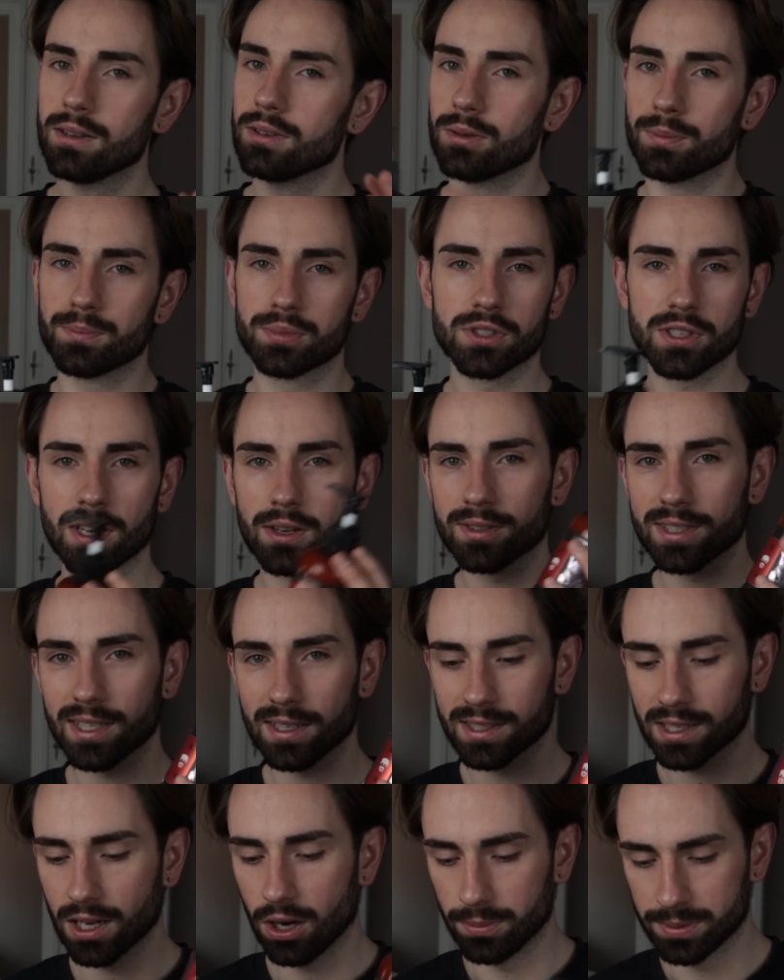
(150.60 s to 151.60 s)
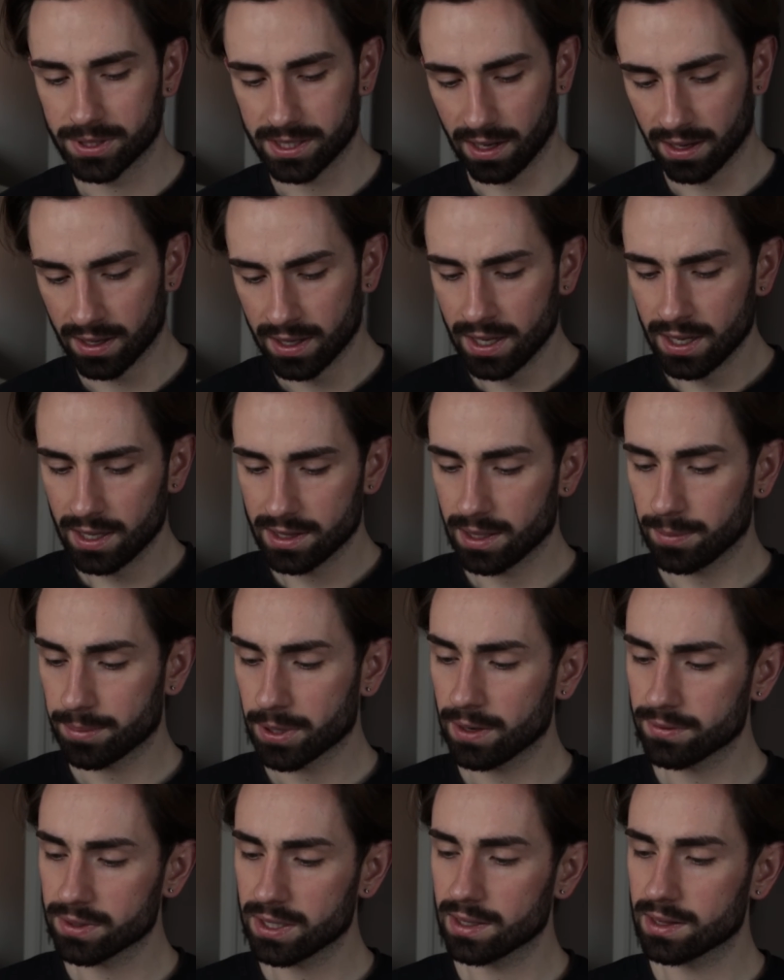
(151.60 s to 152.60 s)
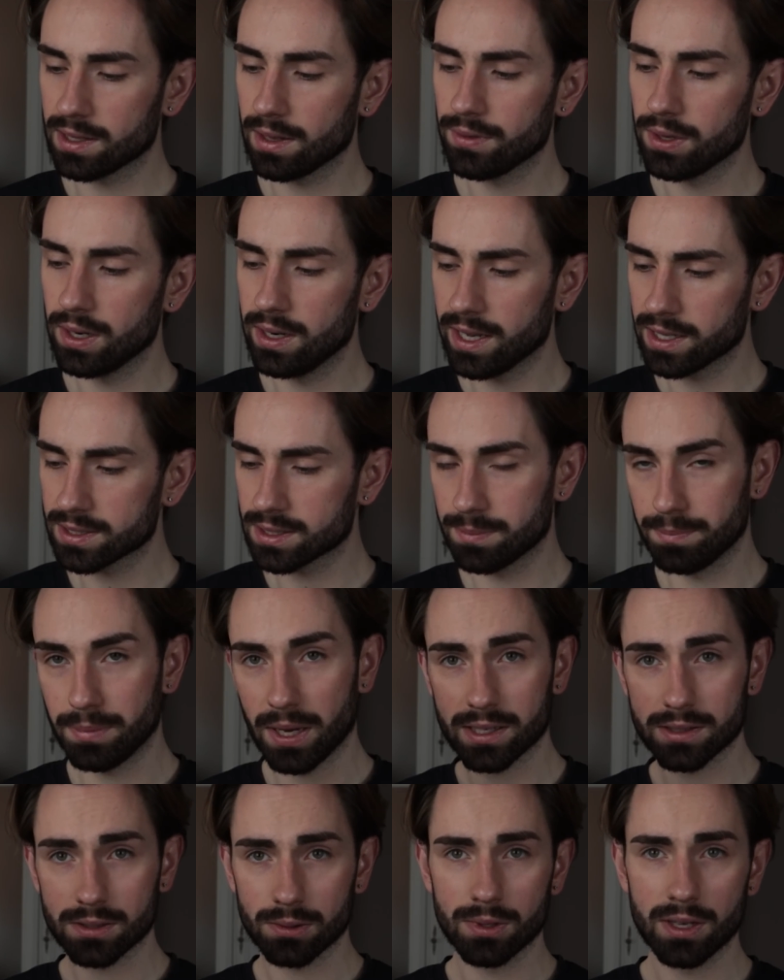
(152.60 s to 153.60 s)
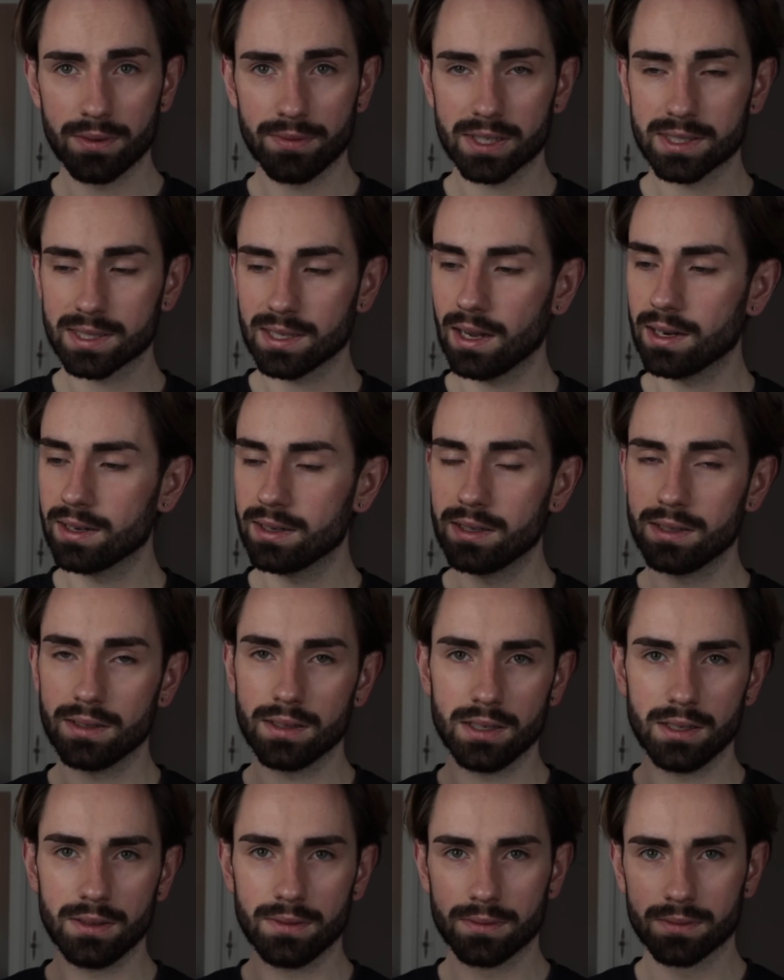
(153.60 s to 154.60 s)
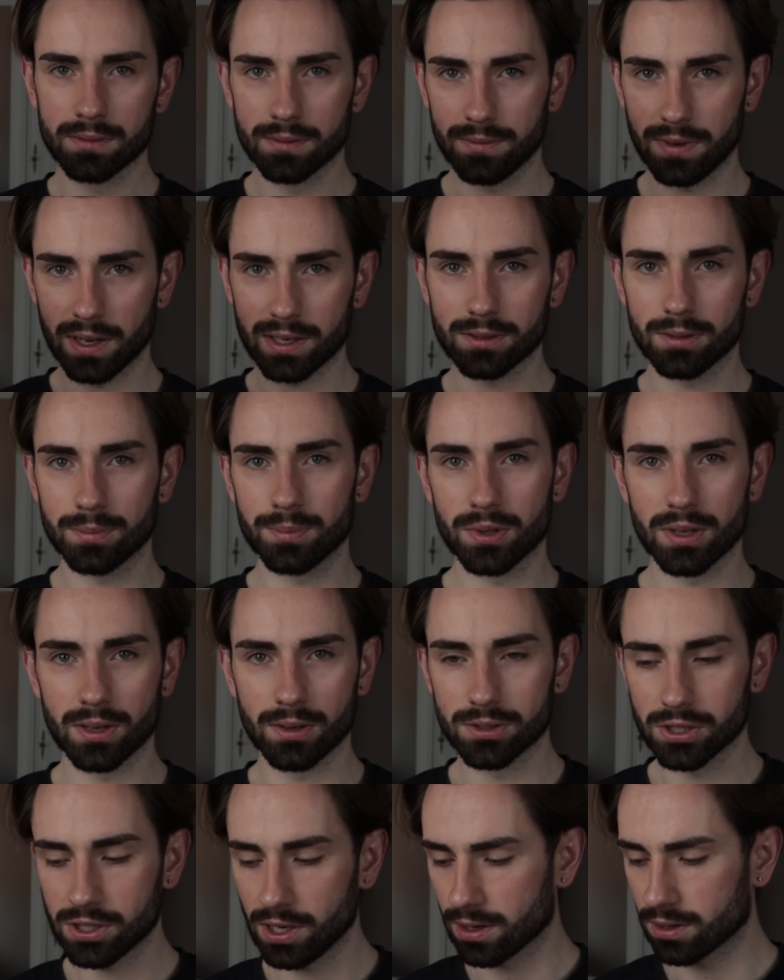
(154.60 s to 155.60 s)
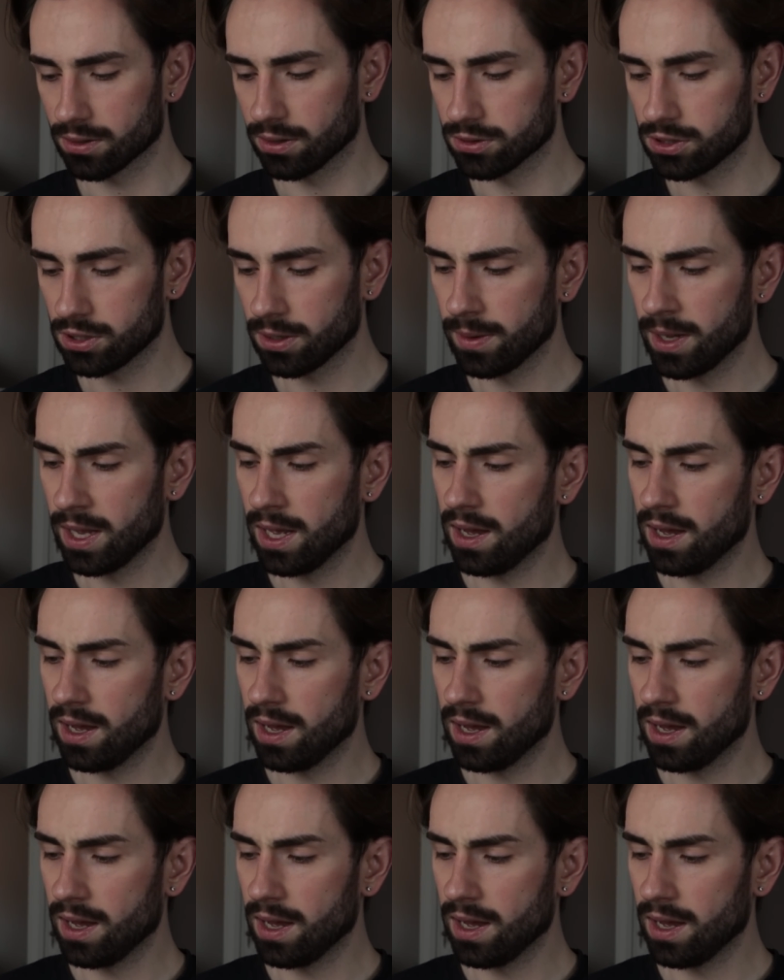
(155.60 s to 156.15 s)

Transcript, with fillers: no przekozacka opcja. Naprawdę Devil jest bardzo uniwersalny i warto po niego sięgnąć.